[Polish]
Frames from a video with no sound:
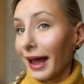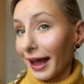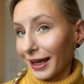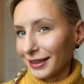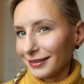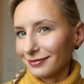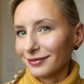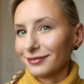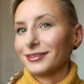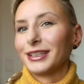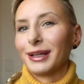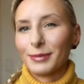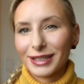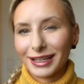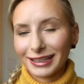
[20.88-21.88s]
Hej,
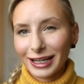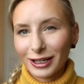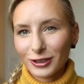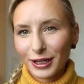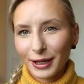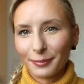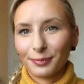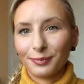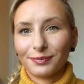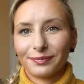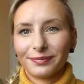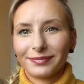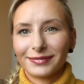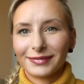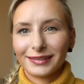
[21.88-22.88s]
witam serdecznie. Mm,
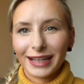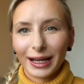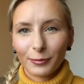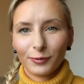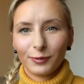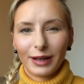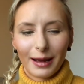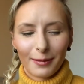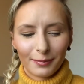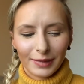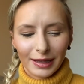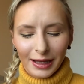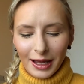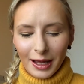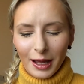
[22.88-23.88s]
jak mówiłam,
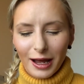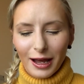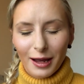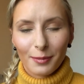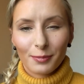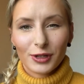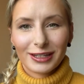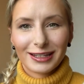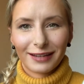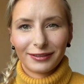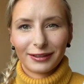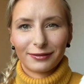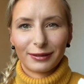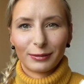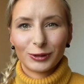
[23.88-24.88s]
e,
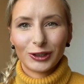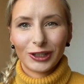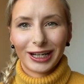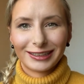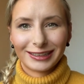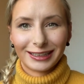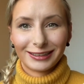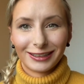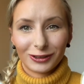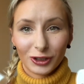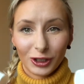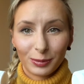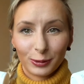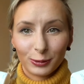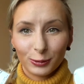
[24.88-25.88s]
przedstawiam Wam dzisiaj recenzję
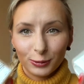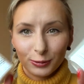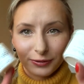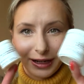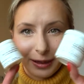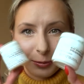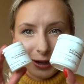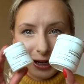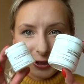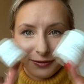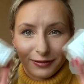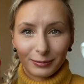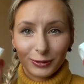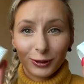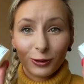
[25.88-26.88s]
trzech produktów, ale pokażę
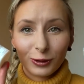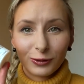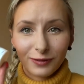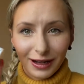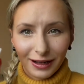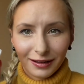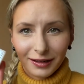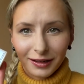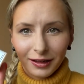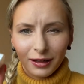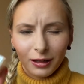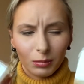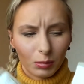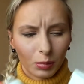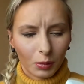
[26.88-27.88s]
Wam tylko dwa,
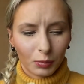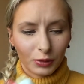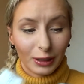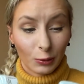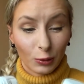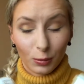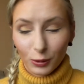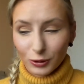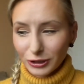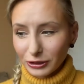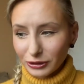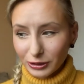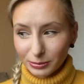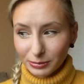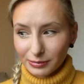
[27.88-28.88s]
bo pudełko po
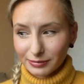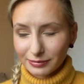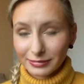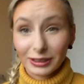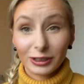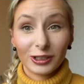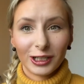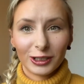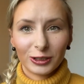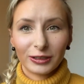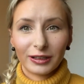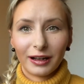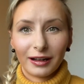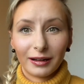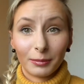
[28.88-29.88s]
trzecim gdzieś
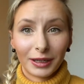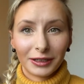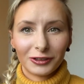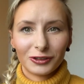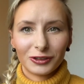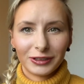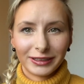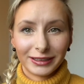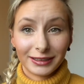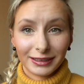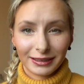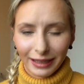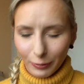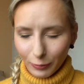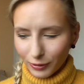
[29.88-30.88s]
magicznie
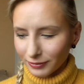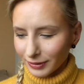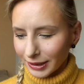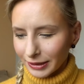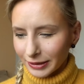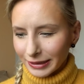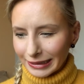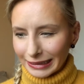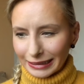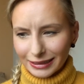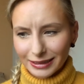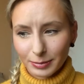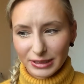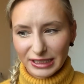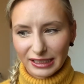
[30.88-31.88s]
zniknęło.
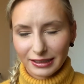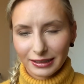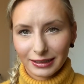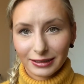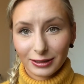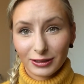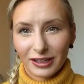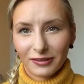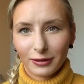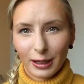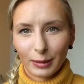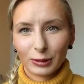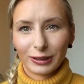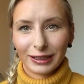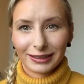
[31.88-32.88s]
E, specjalnie nie
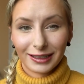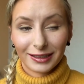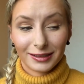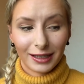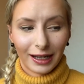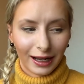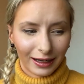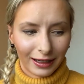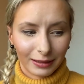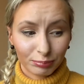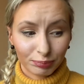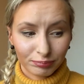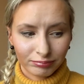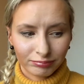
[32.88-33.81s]
zostawiłam do recenzji, ale